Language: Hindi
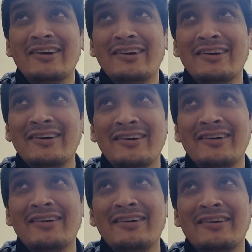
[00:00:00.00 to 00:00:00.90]
ब्रेकफास्ट भी
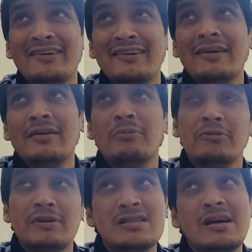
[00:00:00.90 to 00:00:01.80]
दे तू मिला के
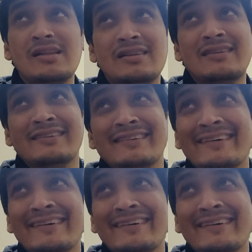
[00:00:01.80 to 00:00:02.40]
ब्रेकफास्ट खा लिया था